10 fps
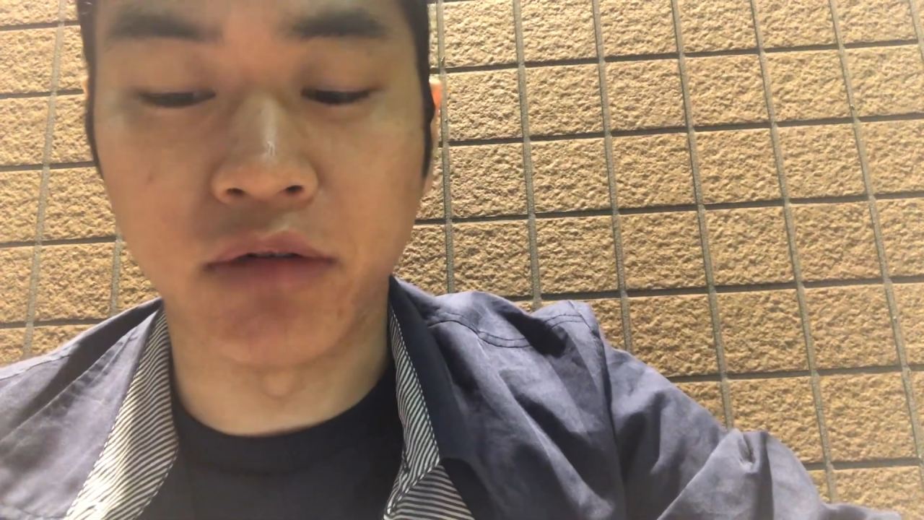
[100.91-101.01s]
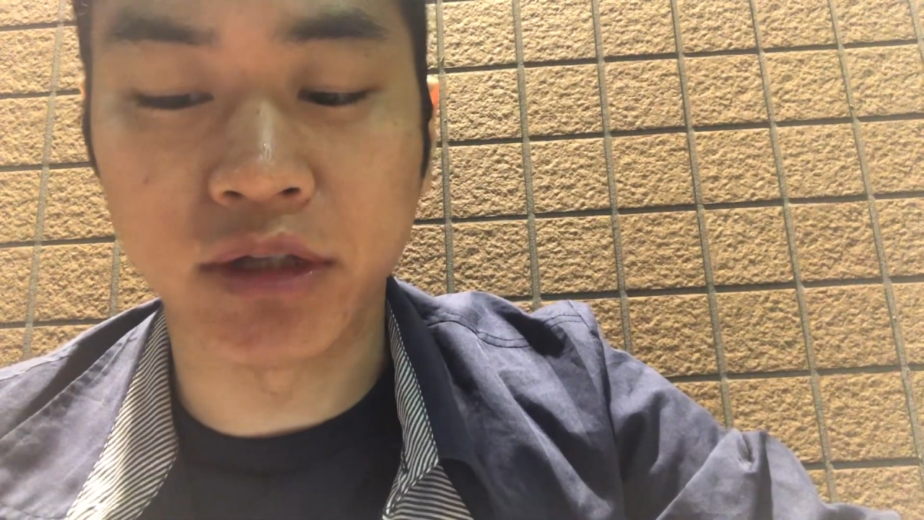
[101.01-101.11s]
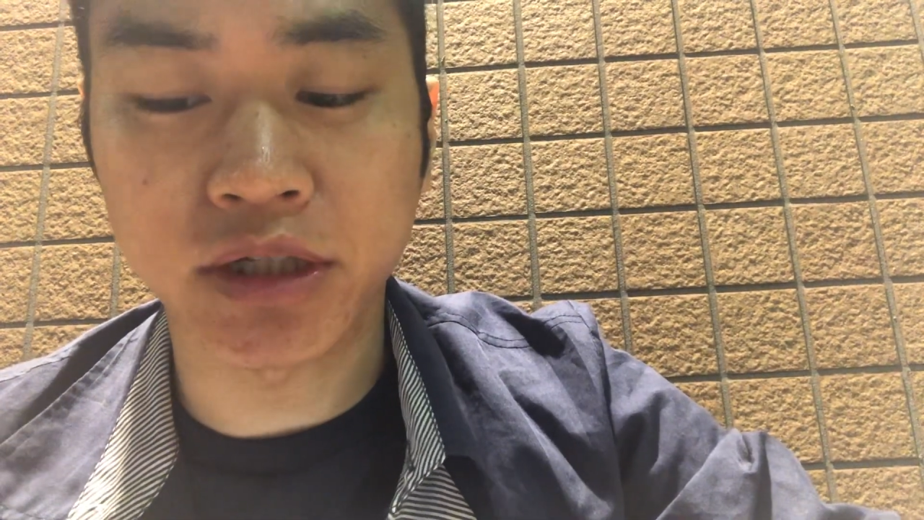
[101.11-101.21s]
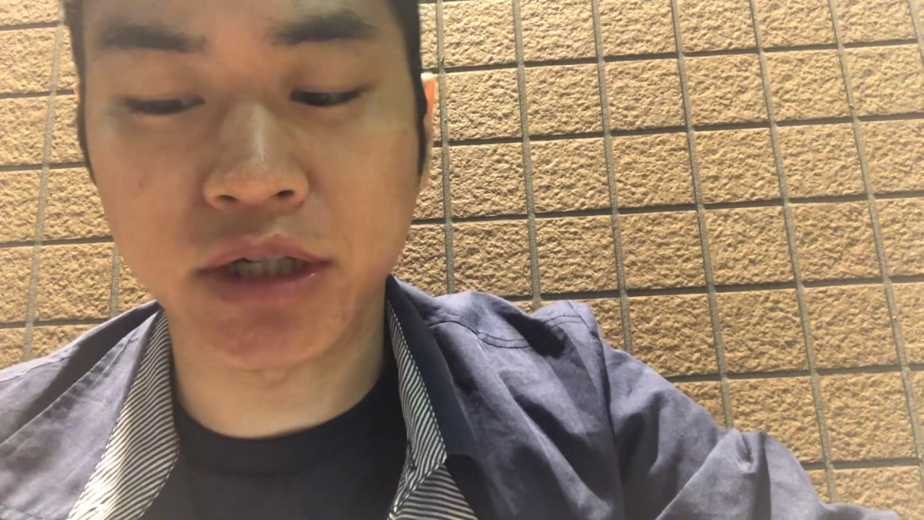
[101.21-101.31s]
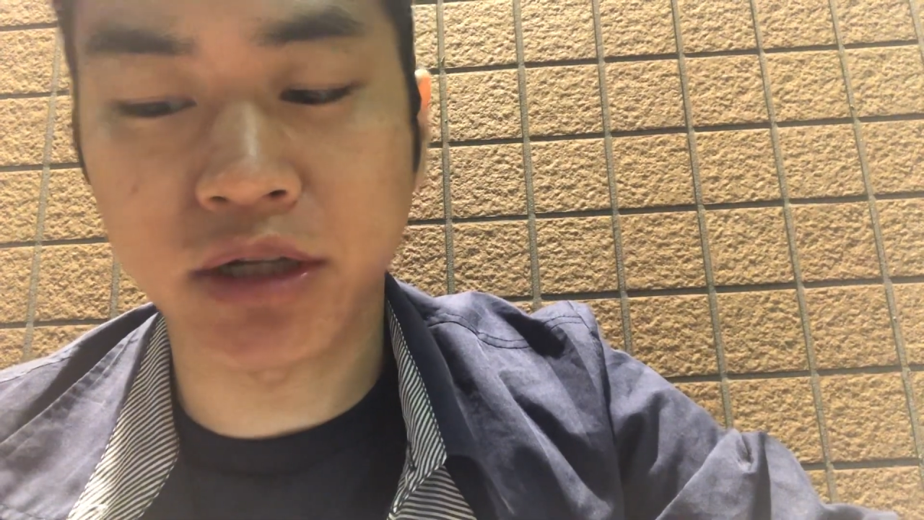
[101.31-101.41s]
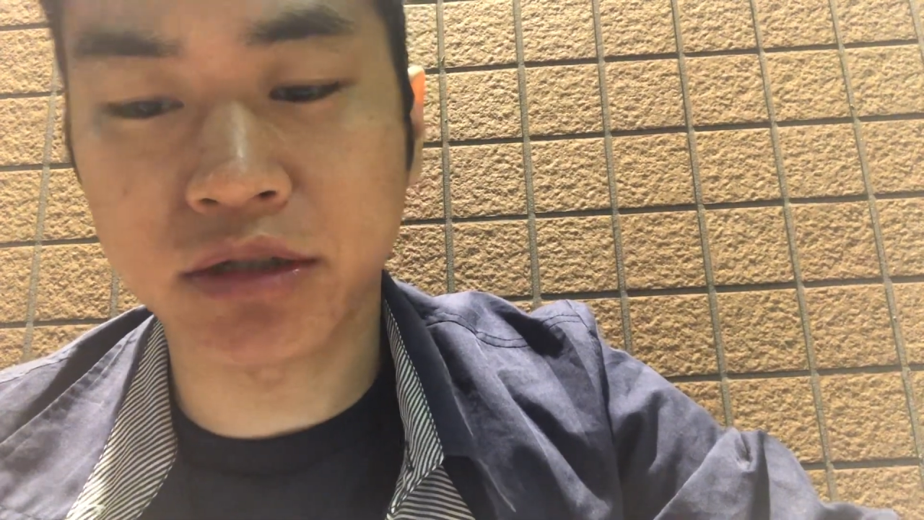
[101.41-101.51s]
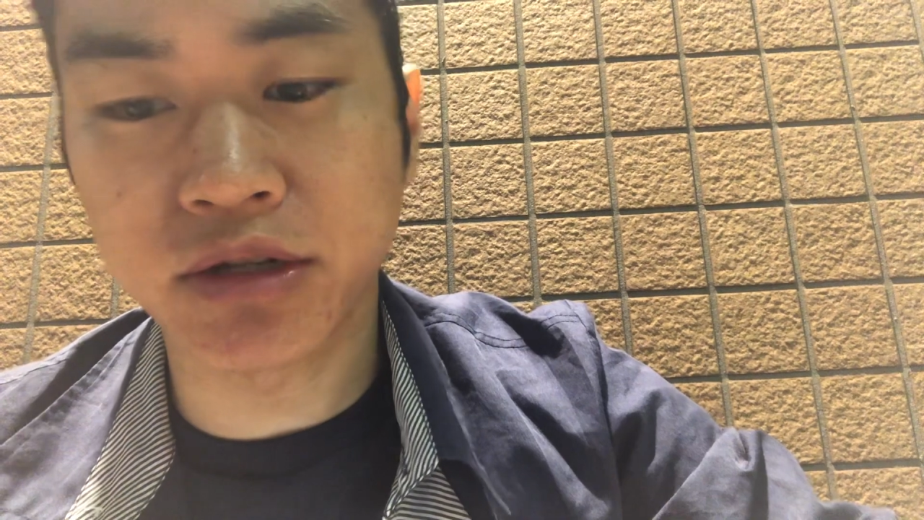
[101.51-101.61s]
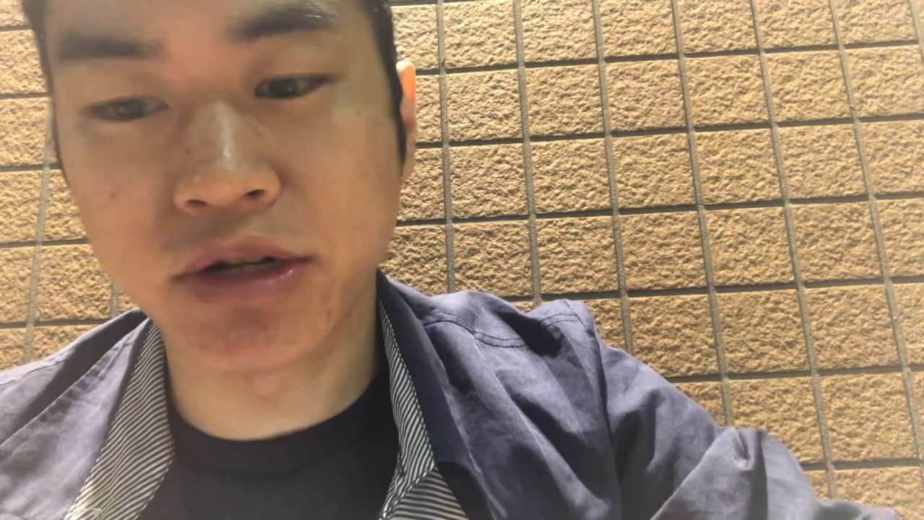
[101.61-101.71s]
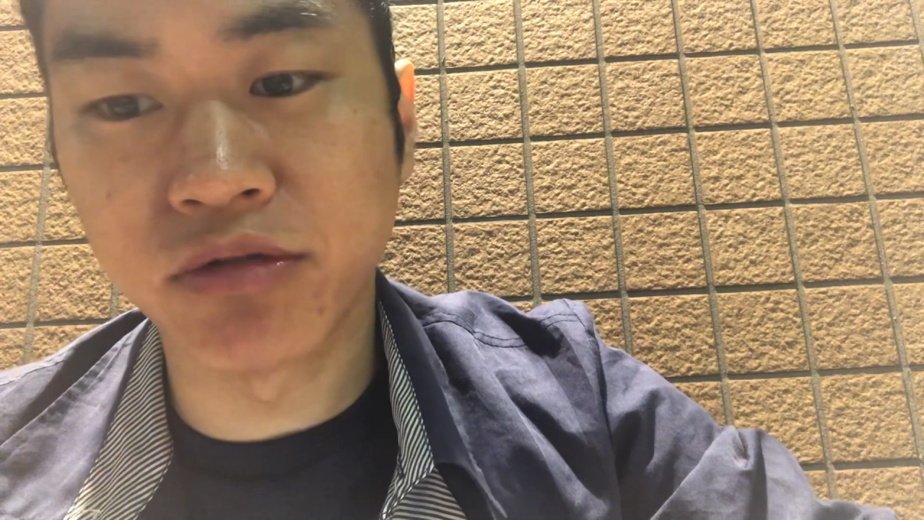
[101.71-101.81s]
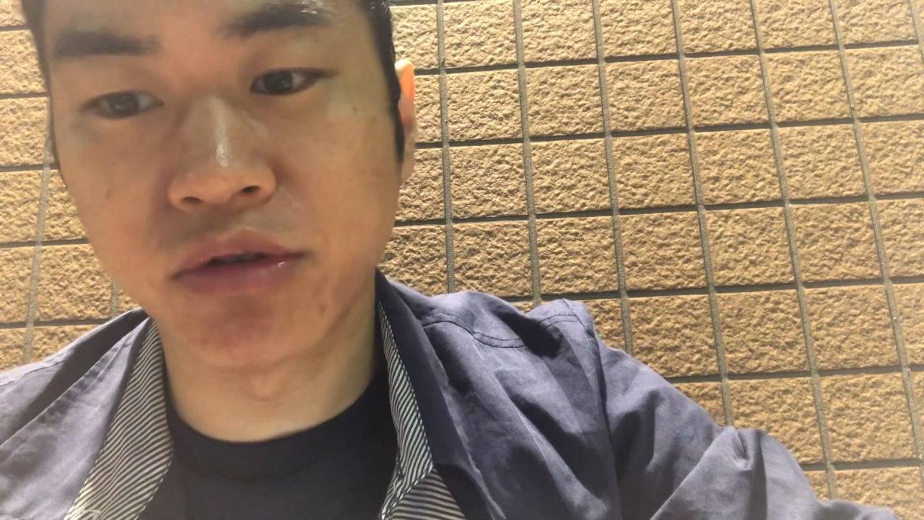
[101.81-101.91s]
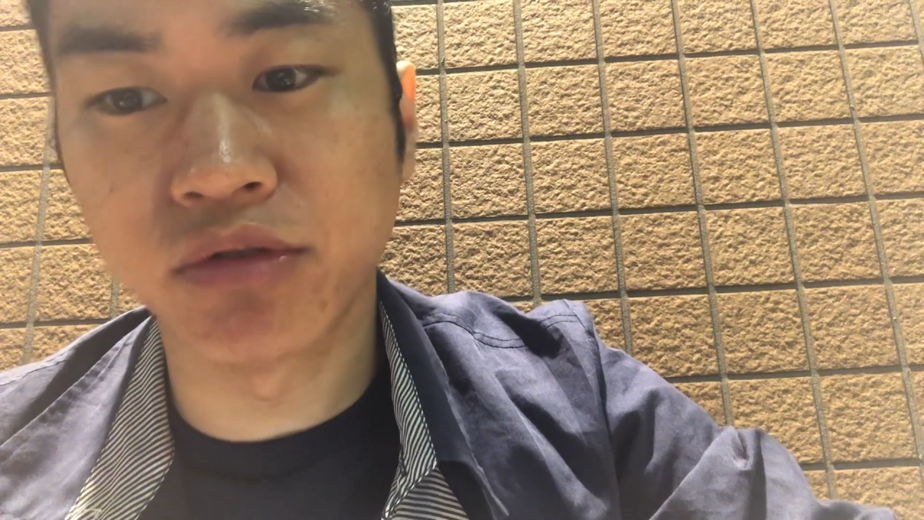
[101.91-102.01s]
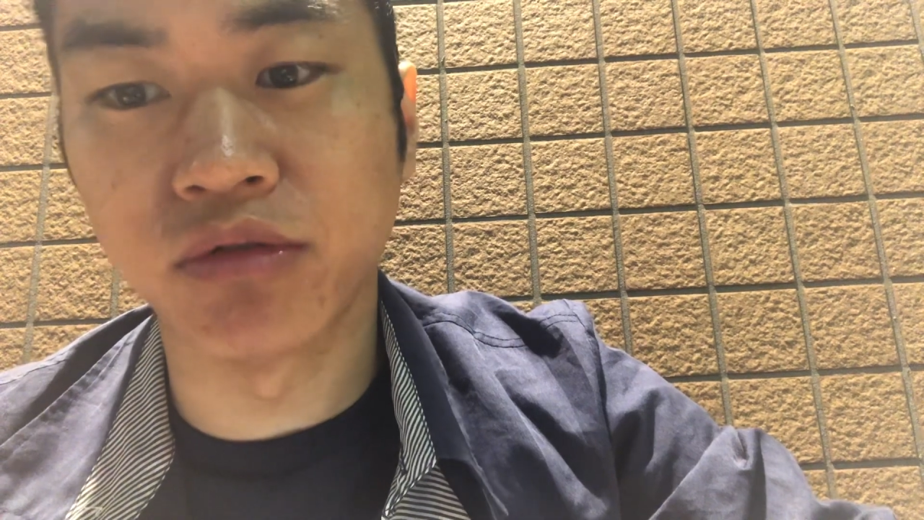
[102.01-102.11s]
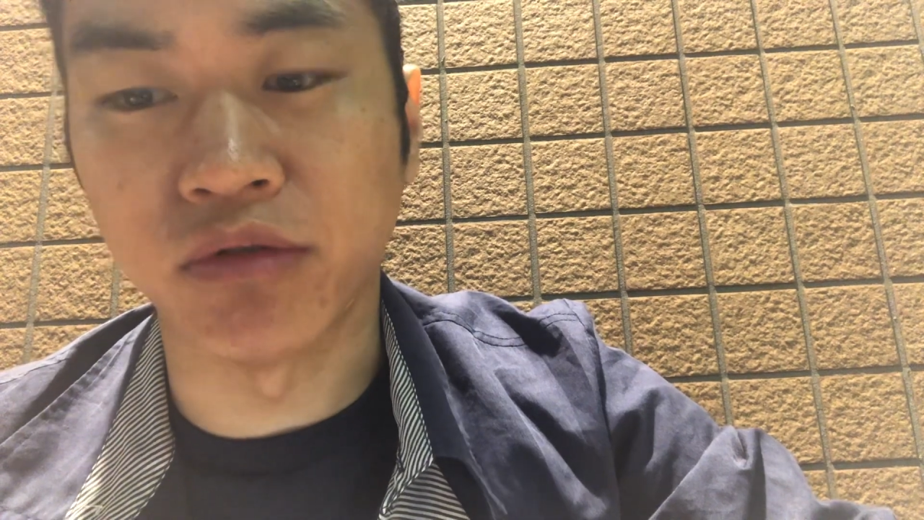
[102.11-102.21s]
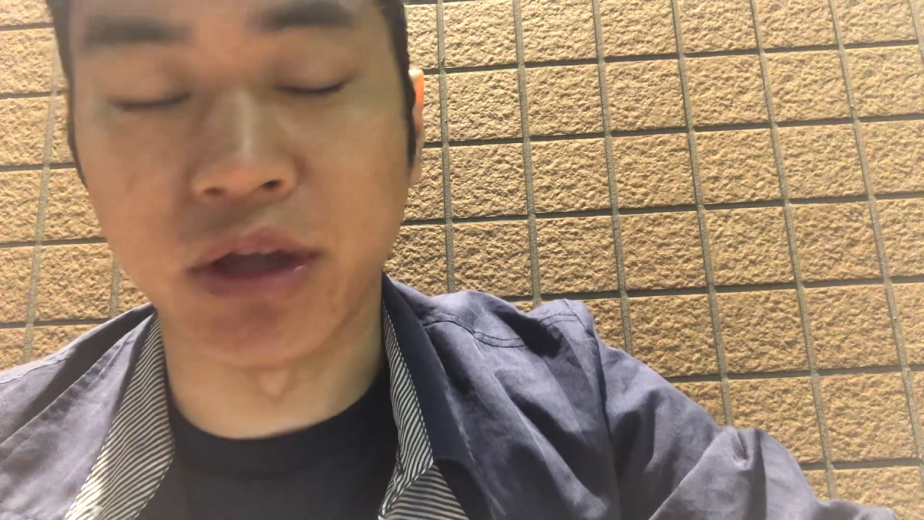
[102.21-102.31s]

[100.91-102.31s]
私は理論弓道の